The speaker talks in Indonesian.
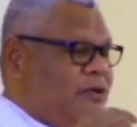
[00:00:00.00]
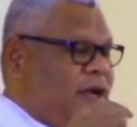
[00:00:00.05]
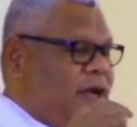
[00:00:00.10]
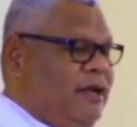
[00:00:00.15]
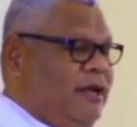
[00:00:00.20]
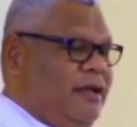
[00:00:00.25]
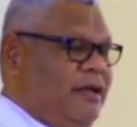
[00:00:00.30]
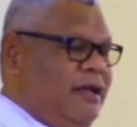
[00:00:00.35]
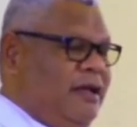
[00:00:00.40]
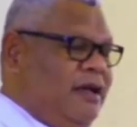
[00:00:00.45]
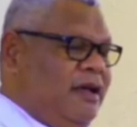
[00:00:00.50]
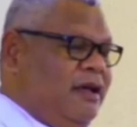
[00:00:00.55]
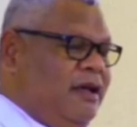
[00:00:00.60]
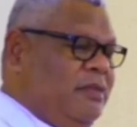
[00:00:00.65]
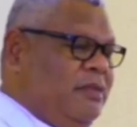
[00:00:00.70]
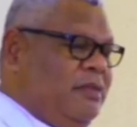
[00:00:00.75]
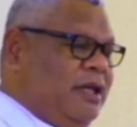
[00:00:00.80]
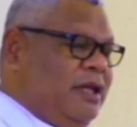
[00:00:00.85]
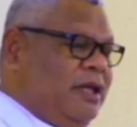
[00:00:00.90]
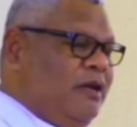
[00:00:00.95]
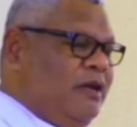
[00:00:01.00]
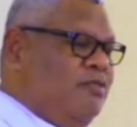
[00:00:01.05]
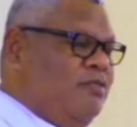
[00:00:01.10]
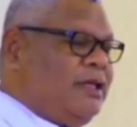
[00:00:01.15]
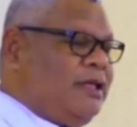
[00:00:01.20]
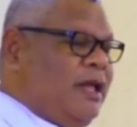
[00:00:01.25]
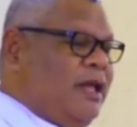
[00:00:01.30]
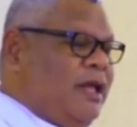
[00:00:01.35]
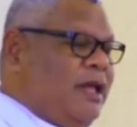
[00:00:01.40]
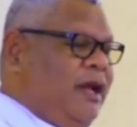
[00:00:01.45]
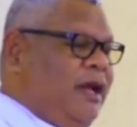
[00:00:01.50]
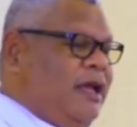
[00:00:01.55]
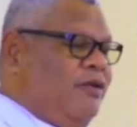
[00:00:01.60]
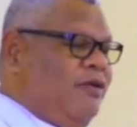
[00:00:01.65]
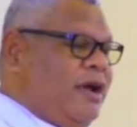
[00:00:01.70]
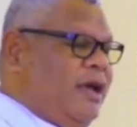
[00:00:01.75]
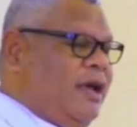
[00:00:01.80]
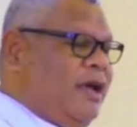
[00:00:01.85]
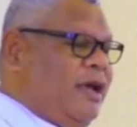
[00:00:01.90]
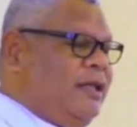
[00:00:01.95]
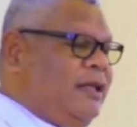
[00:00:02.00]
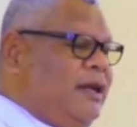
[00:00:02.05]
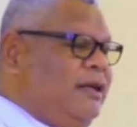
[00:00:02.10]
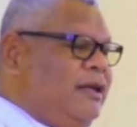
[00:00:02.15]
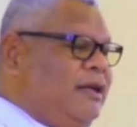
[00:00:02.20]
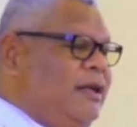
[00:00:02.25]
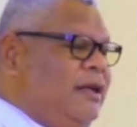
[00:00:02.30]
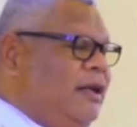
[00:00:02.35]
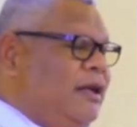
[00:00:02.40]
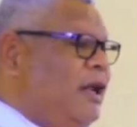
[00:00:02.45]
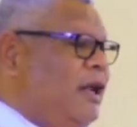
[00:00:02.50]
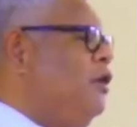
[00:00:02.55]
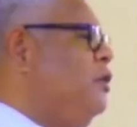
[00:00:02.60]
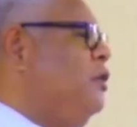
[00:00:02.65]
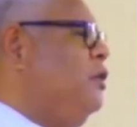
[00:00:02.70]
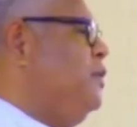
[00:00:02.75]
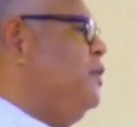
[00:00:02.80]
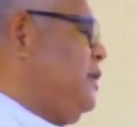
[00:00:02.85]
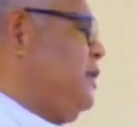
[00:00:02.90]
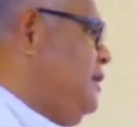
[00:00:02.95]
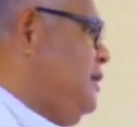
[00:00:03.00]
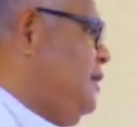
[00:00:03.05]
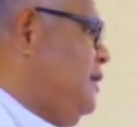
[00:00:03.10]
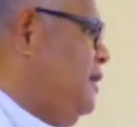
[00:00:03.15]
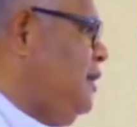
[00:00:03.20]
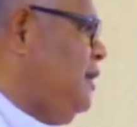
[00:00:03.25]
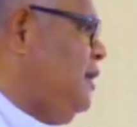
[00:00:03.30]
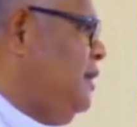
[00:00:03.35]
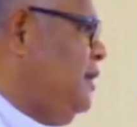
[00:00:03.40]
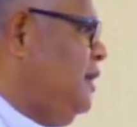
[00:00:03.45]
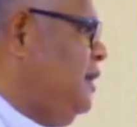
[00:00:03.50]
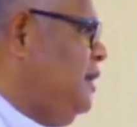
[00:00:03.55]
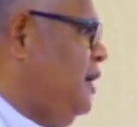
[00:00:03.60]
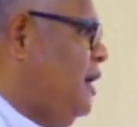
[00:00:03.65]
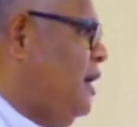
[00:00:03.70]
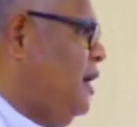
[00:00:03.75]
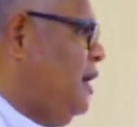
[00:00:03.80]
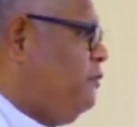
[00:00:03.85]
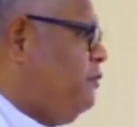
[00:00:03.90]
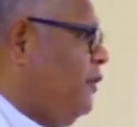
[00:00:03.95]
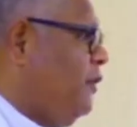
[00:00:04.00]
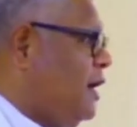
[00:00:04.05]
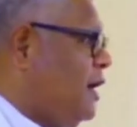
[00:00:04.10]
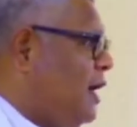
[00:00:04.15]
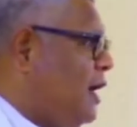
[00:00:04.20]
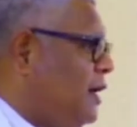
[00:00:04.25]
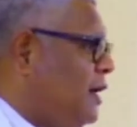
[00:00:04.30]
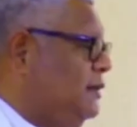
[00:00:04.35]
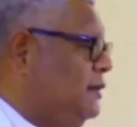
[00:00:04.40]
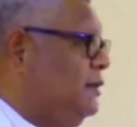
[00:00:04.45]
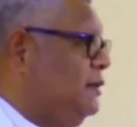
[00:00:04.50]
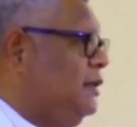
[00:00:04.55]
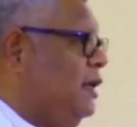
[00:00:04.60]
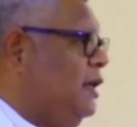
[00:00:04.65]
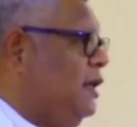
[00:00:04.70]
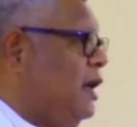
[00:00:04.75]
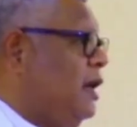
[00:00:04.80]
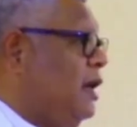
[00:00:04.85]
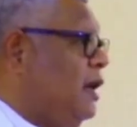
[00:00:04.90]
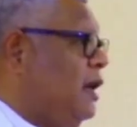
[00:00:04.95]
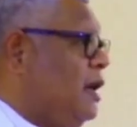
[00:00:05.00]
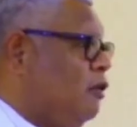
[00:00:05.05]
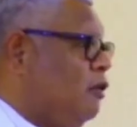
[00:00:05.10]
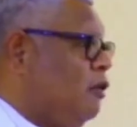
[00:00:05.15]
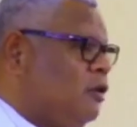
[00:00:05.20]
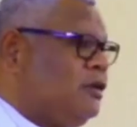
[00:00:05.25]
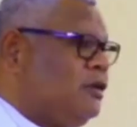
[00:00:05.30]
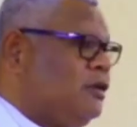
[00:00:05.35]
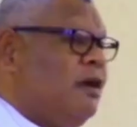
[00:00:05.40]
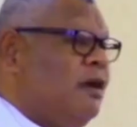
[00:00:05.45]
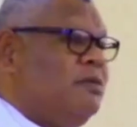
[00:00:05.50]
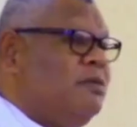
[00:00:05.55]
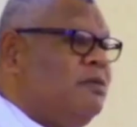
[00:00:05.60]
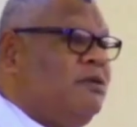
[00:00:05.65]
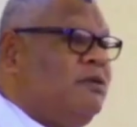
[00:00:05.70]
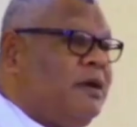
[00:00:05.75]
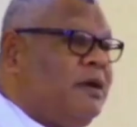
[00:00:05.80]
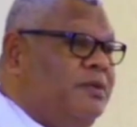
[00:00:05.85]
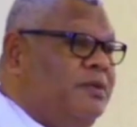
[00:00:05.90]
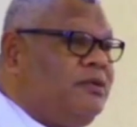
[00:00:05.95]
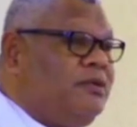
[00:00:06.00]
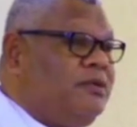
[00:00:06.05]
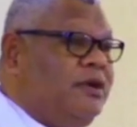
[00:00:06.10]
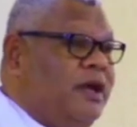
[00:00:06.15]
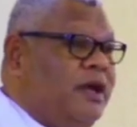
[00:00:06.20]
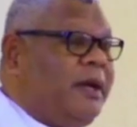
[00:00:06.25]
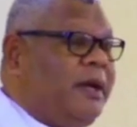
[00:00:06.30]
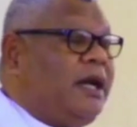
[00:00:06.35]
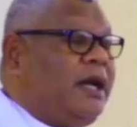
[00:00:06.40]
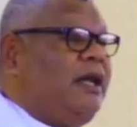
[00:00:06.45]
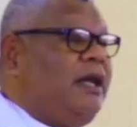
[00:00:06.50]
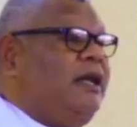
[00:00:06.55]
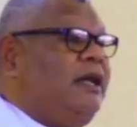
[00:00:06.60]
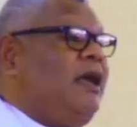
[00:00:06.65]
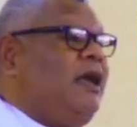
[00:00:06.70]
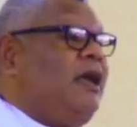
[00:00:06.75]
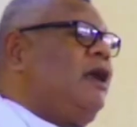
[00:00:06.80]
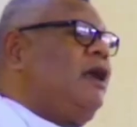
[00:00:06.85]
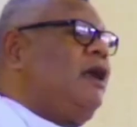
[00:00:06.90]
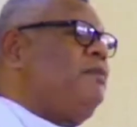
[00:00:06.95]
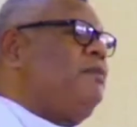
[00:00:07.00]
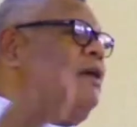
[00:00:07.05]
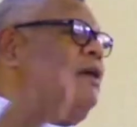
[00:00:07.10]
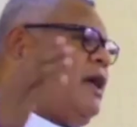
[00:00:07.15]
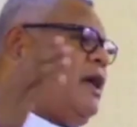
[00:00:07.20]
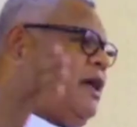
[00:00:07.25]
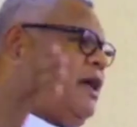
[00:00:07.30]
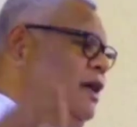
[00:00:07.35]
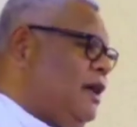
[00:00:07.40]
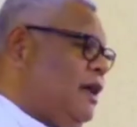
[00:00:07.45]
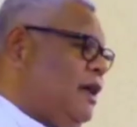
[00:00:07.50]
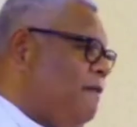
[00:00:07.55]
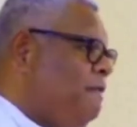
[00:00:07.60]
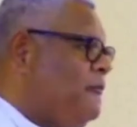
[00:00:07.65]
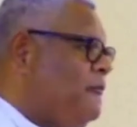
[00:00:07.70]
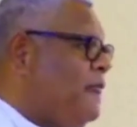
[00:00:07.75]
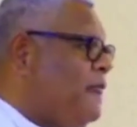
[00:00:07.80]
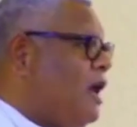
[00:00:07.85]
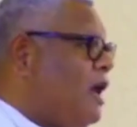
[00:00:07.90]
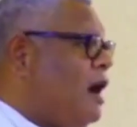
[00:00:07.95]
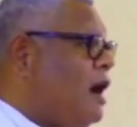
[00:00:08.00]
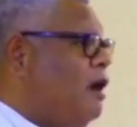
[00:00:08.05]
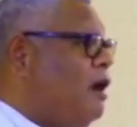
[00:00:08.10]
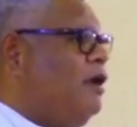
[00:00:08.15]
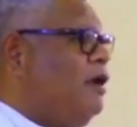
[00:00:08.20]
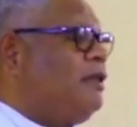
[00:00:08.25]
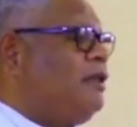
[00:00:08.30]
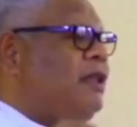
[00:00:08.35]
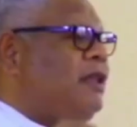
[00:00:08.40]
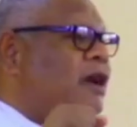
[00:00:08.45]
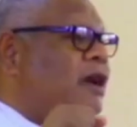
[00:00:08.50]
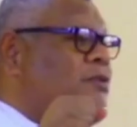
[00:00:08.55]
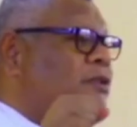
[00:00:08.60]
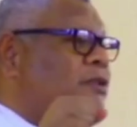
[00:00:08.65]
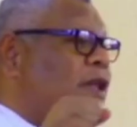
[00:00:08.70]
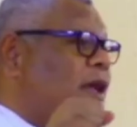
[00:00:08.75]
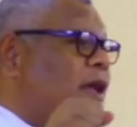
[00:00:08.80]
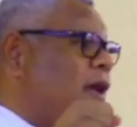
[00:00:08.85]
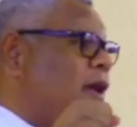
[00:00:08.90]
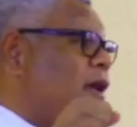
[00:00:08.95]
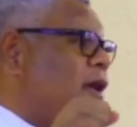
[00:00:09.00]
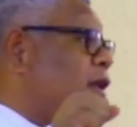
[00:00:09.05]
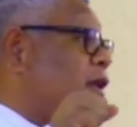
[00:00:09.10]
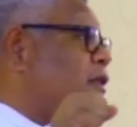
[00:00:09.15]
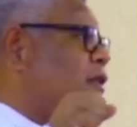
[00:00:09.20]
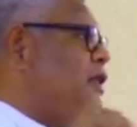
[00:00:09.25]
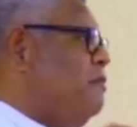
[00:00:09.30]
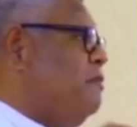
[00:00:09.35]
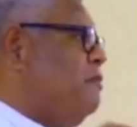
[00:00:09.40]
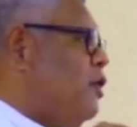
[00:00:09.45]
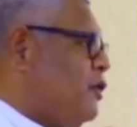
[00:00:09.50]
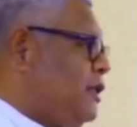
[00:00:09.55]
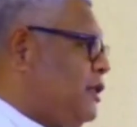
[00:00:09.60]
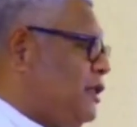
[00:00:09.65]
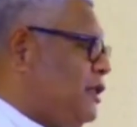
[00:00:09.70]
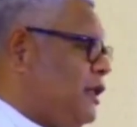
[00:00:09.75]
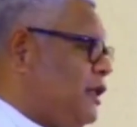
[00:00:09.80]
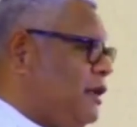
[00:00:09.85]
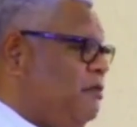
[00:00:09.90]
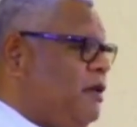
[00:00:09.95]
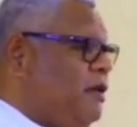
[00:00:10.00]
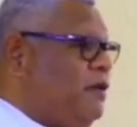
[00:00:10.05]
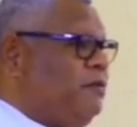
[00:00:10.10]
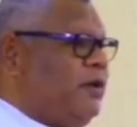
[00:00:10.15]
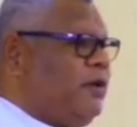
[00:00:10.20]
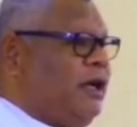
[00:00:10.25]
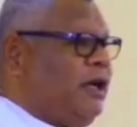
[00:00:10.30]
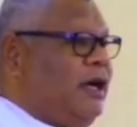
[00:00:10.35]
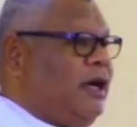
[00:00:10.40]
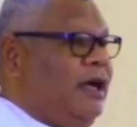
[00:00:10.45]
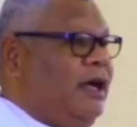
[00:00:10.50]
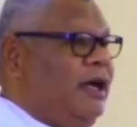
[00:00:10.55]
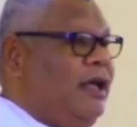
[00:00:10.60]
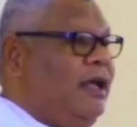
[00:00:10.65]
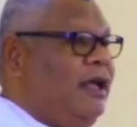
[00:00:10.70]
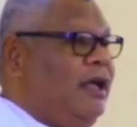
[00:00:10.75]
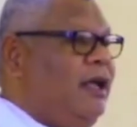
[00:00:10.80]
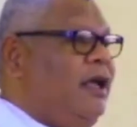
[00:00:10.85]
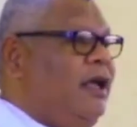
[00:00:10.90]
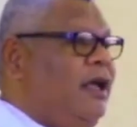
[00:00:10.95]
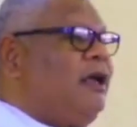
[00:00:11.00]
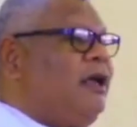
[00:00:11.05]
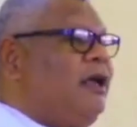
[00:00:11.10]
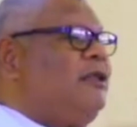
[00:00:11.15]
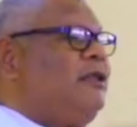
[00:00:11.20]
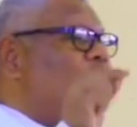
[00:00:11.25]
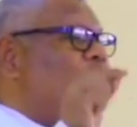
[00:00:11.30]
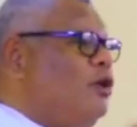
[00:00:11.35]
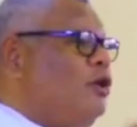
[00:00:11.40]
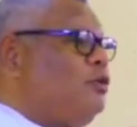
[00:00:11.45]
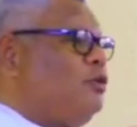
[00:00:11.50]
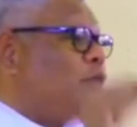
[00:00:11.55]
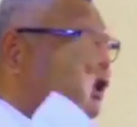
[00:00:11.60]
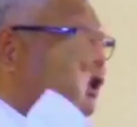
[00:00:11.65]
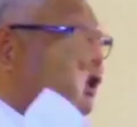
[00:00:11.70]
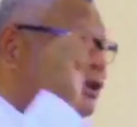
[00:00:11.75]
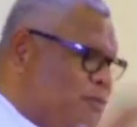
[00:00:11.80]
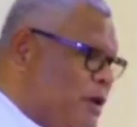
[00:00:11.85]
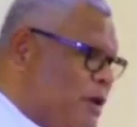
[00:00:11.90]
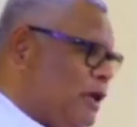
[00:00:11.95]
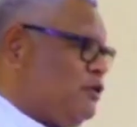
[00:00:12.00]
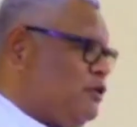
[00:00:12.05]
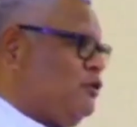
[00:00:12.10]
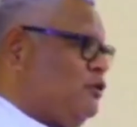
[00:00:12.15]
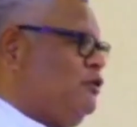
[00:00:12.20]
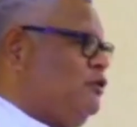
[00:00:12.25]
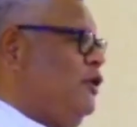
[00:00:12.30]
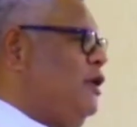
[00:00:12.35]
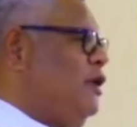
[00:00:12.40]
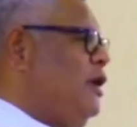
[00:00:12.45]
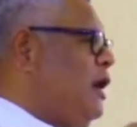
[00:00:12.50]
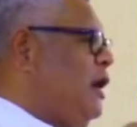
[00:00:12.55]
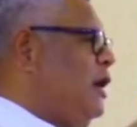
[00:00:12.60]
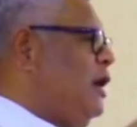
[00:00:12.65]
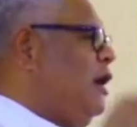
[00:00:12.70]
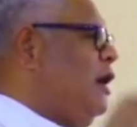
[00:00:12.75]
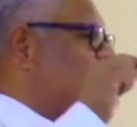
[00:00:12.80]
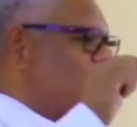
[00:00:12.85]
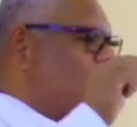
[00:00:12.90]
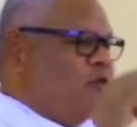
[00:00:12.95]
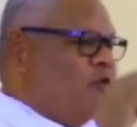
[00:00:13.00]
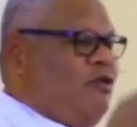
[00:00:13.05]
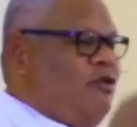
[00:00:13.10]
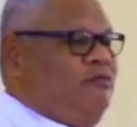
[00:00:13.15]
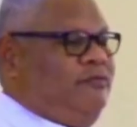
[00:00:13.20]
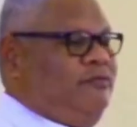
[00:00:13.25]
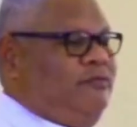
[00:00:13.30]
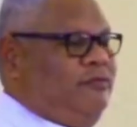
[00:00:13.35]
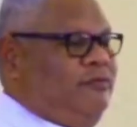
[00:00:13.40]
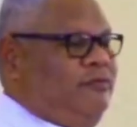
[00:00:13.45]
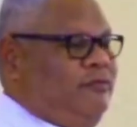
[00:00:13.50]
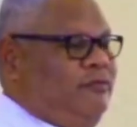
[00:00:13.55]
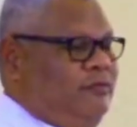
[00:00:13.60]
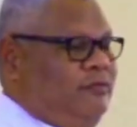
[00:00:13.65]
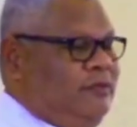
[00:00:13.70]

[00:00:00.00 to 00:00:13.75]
na tekuya menta bula tale kina kenda na lebik afrika e na ka rosa nga bulu kabitu ne pereli e na bi ambaki na ngau na tege butagi kina demokrasi ma afrika e randau lotu e randau masu e na ngau ngo